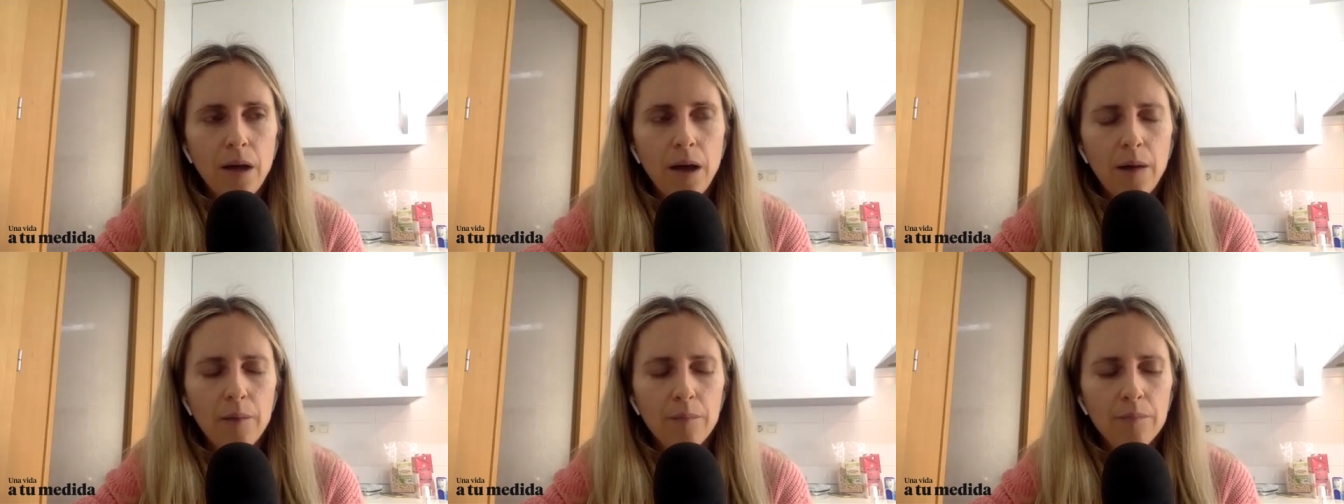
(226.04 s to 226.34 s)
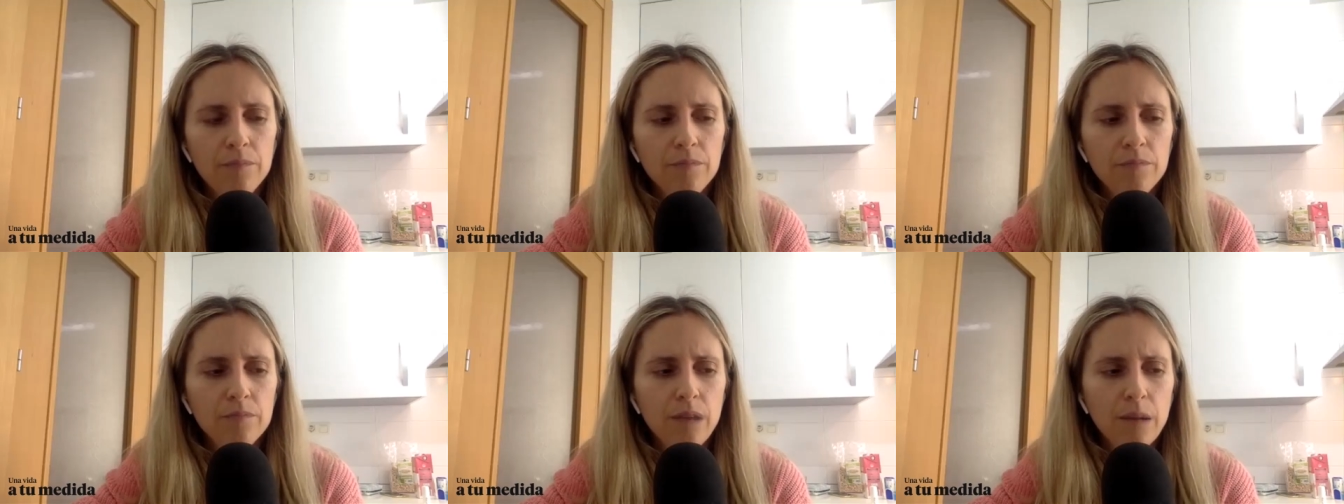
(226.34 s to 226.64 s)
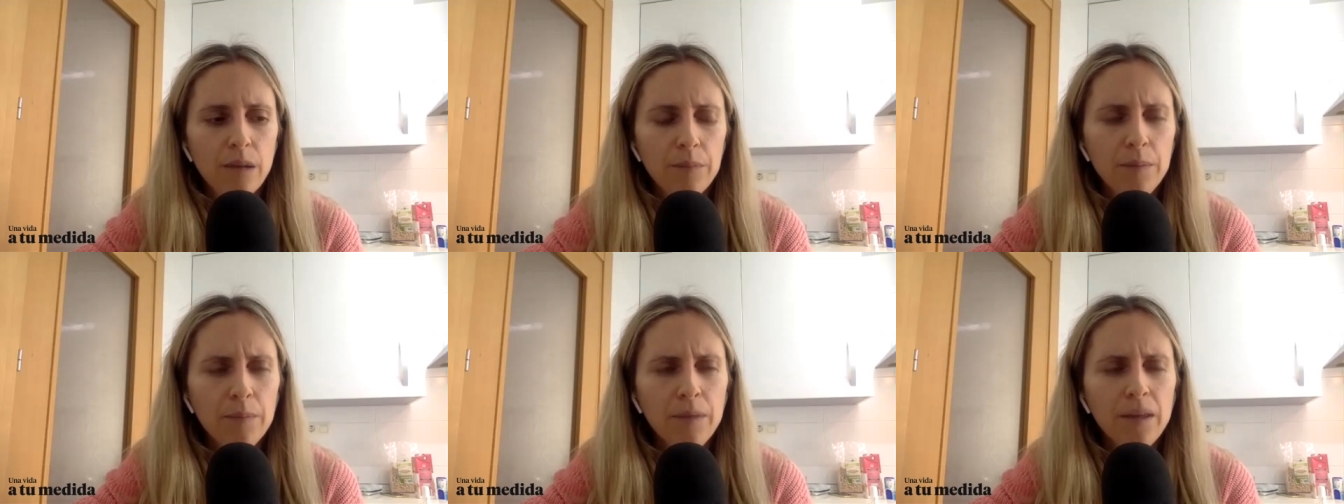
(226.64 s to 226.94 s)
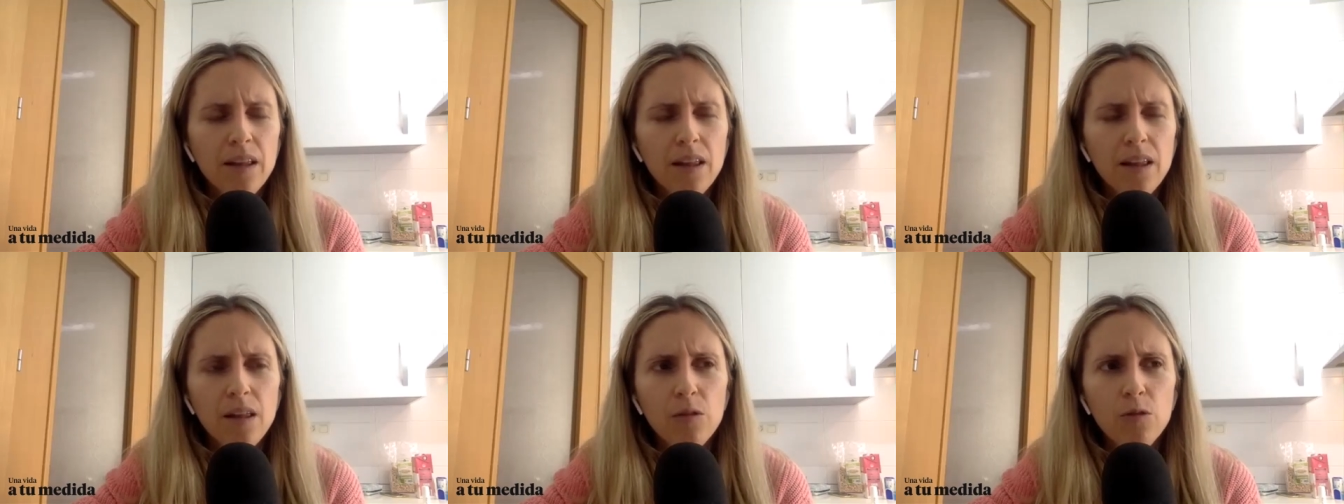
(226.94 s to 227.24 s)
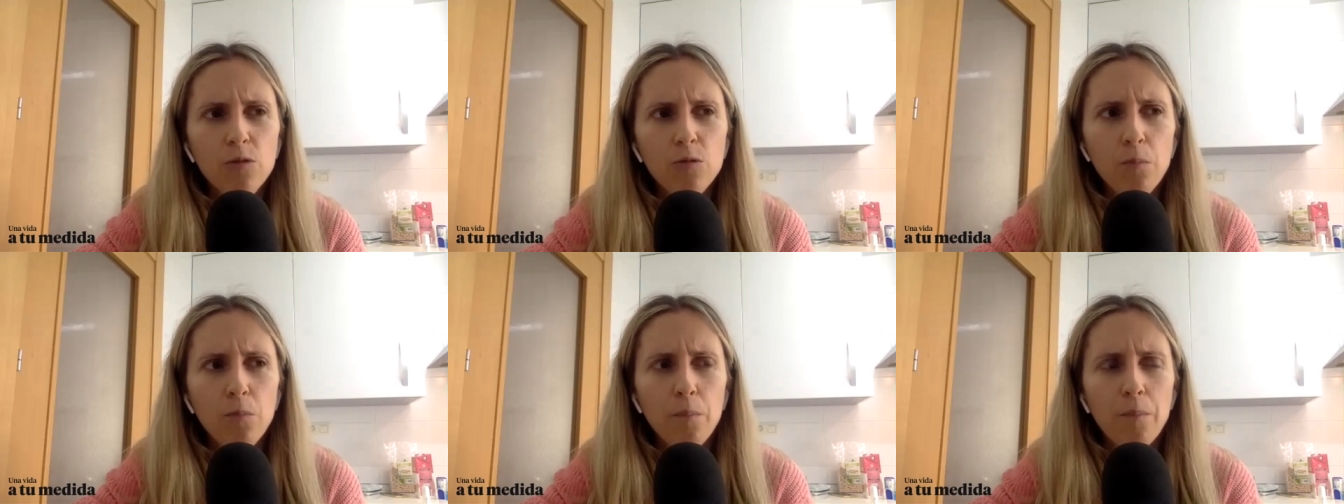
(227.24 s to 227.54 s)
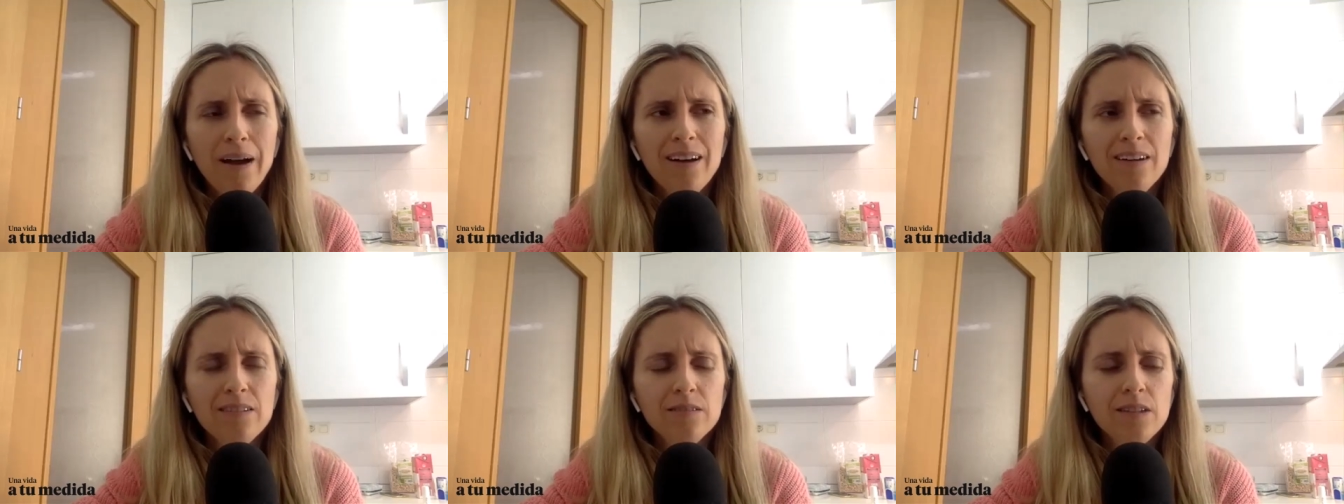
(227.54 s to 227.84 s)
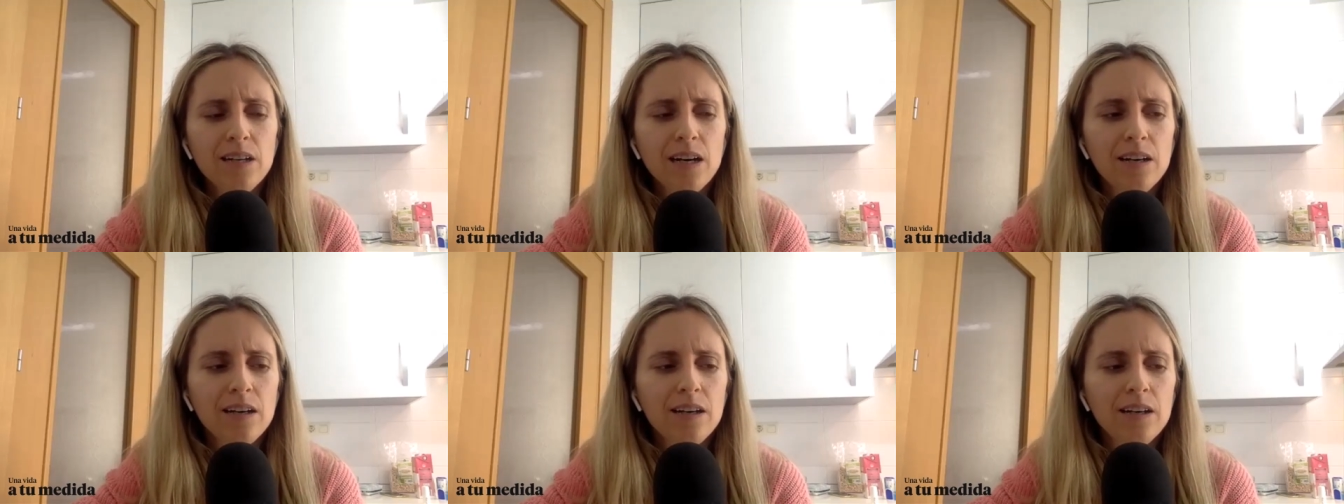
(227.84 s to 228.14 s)
A, mí me ha dado más
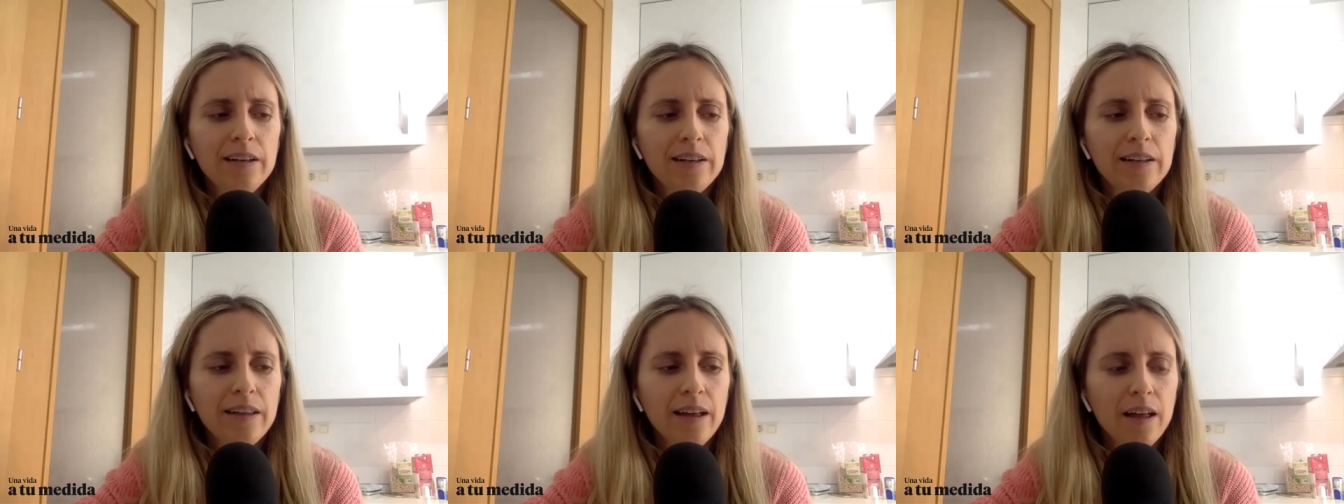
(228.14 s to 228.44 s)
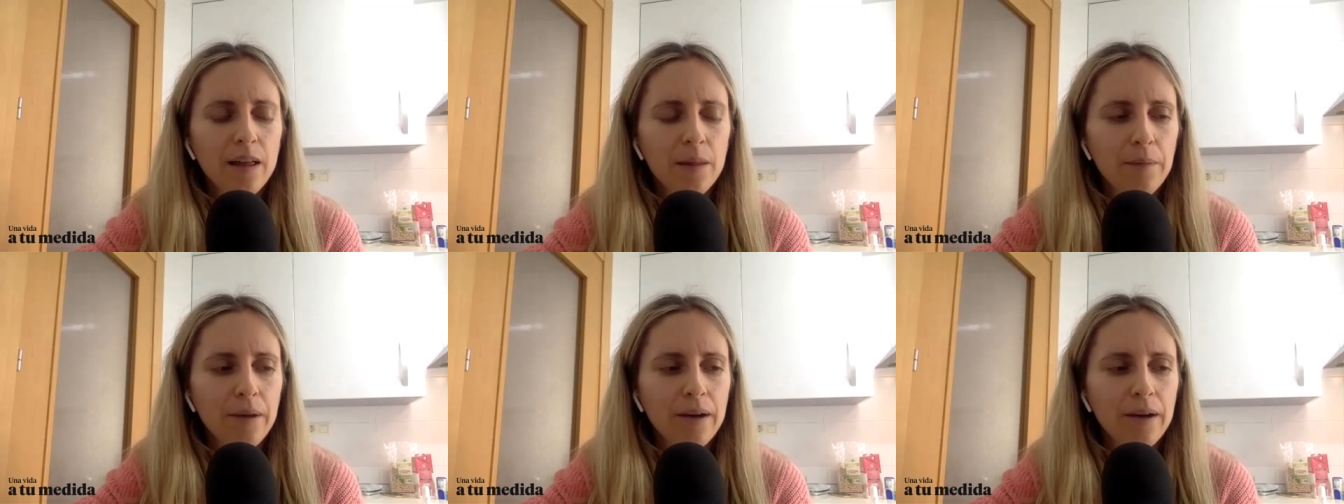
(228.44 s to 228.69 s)
tranquilidad,